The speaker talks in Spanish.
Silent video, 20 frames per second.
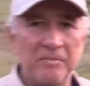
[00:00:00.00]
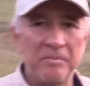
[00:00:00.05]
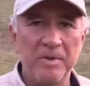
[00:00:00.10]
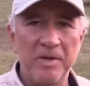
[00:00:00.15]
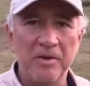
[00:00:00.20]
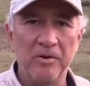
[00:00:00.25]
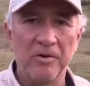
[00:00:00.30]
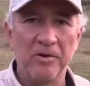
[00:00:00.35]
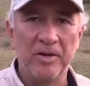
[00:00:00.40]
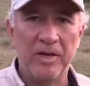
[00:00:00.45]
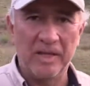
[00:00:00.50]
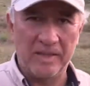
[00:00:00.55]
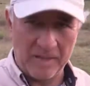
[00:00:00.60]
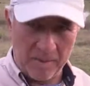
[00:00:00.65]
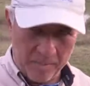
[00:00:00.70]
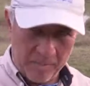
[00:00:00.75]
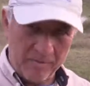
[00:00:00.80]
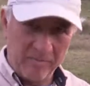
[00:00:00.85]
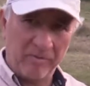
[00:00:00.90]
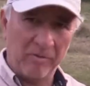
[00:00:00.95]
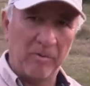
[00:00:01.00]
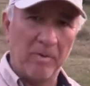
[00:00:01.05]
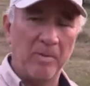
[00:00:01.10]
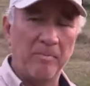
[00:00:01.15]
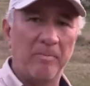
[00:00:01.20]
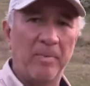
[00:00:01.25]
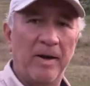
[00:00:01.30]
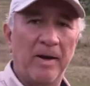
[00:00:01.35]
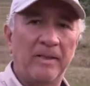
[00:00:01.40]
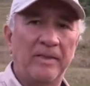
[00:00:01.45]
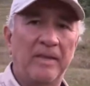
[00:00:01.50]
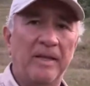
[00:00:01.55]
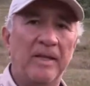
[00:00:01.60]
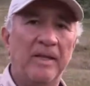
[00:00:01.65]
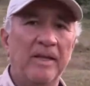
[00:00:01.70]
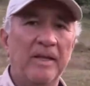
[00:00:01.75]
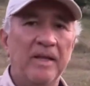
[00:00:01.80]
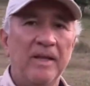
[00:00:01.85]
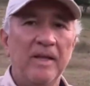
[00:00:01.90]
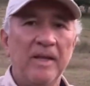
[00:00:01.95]
mío, que también forman parte
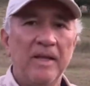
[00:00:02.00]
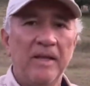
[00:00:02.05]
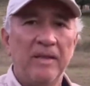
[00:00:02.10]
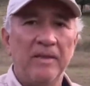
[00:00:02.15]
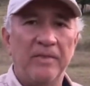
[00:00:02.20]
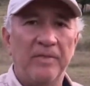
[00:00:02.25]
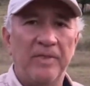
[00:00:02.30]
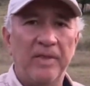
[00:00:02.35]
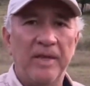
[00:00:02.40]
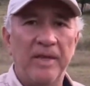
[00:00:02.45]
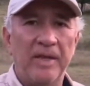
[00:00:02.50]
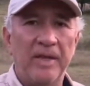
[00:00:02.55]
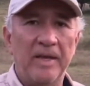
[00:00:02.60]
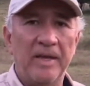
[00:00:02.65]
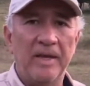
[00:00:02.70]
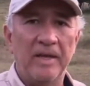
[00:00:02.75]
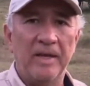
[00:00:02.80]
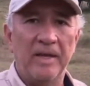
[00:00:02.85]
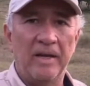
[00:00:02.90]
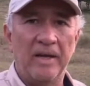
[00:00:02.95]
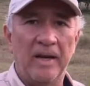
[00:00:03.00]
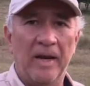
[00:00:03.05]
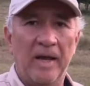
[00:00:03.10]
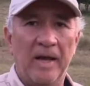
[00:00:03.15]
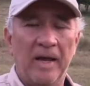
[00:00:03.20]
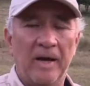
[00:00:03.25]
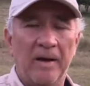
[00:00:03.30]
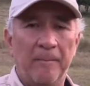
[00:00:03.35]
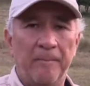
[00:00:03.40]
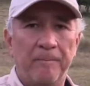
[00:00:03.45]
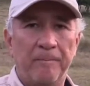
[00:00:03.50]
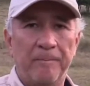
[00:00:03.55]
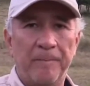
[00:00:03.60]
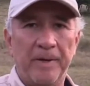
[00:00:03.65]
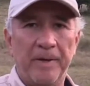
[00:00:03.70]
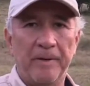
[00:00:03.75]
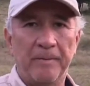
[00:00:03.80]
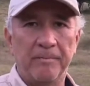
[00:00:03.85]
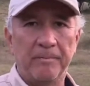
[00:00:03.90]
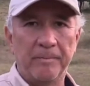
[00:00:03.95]
de
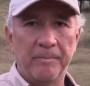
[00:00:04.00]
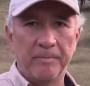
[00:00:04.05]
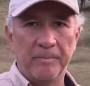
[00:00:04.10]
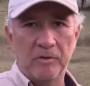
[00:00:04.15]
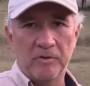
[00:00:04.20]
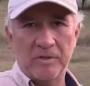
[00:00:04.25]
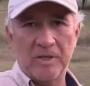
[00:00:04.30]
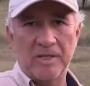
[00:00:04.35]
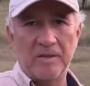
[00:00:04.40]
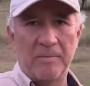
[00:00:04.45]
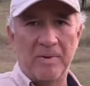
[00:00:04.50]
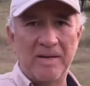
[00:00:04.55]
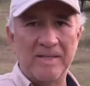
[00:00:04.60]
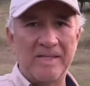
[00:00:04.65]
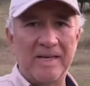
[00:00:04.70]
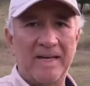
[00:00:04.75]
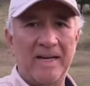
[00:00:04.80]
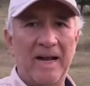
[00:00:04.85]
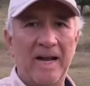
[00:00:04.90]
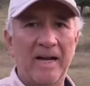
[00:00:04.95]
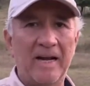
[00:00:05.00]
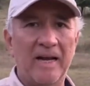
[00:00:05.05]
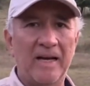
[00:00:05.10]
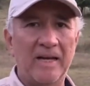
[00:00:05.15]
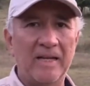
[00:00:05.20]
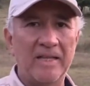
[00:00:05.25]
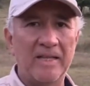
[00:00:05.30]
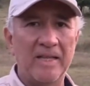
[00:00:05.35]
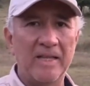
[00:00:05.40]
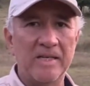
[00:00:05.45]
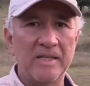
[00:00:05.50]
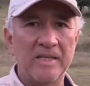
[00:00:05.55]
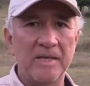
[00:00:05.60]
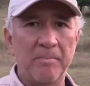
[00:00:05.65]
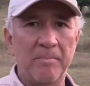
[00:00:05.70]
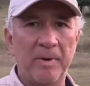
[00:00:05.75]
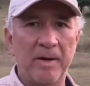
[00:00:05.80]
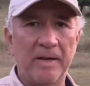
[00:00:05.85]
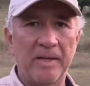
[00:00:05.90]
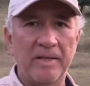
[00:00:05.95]
los animales de granja que tiene este
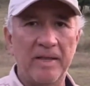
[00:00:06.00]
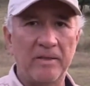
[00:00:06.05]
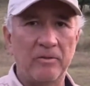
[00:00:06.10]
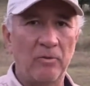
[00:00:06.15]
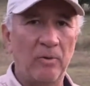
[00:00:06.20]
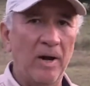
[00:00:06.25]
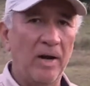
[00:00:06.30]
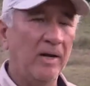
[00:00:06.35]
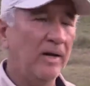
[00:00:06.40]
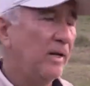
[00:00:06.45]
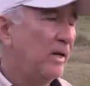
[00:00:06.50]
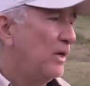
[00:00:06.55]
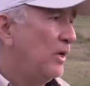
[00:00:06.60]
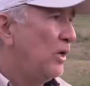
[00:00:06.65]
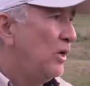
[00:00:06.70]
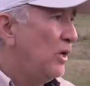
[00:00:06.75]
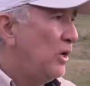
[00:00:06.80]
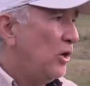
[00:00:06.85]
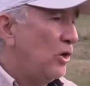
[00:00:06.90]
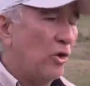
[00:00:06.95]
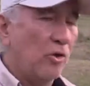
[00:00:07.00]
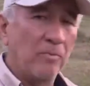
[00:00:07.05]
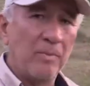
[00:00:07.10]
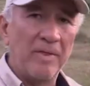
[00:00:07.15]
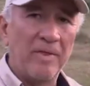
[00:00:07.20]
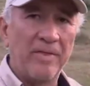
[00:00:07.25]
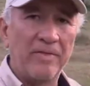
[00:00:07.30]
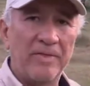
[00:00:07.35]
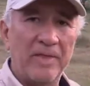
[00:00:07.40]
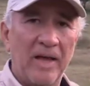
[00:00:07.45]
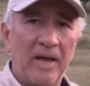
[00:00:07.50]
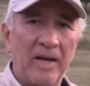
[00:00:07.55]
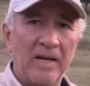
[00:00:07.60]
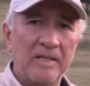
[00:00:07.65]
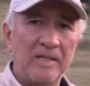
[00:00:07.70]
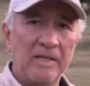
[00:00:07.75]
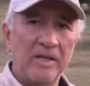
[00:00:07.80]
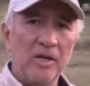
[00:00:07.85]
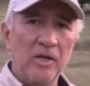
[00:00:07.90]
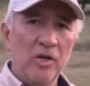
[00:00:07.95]
parque natural, los
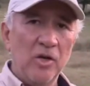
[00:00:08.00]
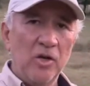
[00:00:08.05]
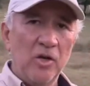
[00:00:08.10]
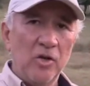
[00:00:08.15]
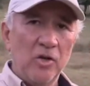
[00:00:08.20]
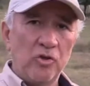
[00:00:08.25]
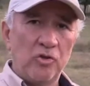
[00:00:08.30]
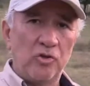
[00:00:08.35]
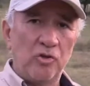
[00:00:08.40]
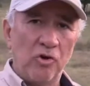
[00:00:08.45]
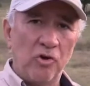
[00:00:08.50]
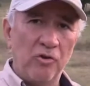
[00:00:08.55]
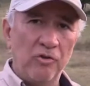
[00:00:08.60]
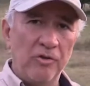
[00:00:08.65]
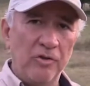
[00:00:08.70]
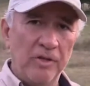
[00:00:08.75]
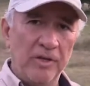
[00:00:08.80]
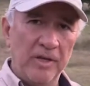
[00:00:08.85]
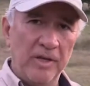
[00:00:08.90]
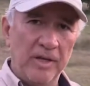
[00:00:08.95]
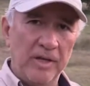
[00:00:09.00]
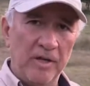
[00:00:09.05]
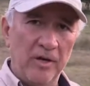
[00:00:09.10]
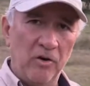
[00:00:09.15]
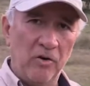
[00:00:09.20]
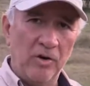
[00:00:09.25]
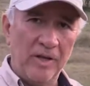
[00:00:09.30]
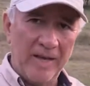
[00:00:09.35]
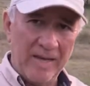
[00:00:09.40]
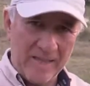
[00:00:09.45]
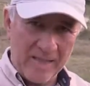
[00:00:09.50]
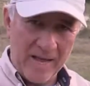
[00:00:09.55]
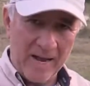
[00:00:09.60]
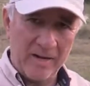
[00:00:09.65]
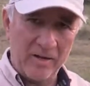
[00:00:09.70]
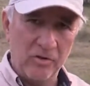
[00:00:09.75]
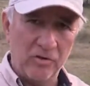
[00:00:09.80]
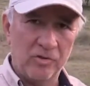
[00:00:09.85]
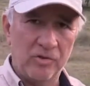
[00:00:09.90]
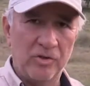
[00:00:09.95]
manantiales, son
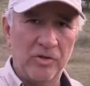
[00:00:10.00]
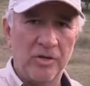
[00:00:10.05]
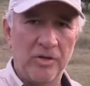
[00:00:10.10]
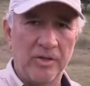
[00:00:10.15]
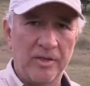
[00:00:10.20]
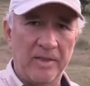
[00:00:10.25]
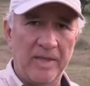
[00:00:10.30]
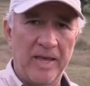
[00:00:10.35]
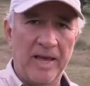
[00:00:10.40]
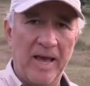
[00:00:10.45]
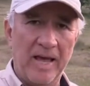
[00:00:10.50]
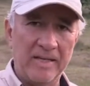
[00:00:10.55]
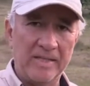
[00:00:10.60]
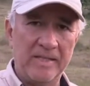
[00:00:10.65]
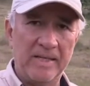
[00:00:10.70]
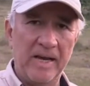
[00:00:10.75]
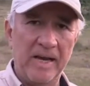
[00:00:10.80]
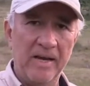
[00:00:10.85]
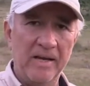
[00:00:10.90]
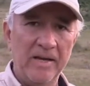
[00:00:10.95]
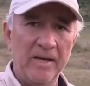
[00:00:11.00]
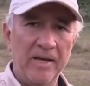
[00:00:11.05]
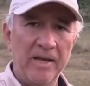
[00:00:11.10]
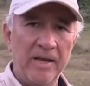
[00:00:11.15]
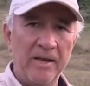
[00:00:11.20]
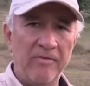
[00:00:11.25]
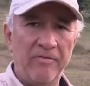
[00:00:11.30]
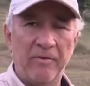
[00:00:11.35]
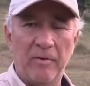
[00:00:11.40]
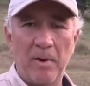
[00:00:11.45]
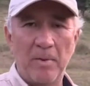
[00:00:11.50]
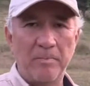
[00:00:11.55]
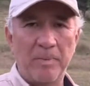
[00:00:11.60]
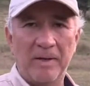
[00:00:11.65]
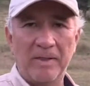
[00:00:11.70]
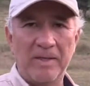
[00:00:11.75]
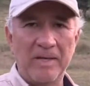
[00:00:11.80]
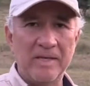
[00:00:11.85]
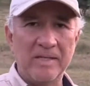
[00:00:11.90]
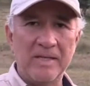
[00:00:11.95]
originarios de Asia y forman
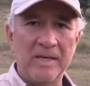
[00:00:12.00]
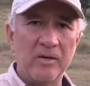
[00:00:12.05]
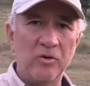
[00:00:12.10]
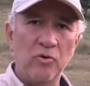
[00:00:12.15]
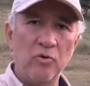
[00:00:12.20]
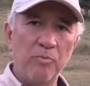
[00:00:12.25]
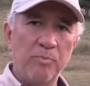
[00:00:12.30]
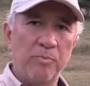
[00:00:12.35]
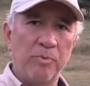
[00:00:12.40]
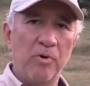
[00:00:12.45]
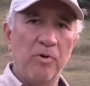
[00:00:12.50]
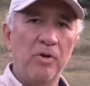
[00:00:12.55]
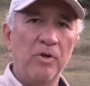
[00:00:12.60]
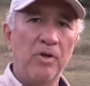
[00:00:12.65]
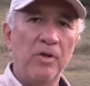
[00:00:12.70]
parte de ese grupo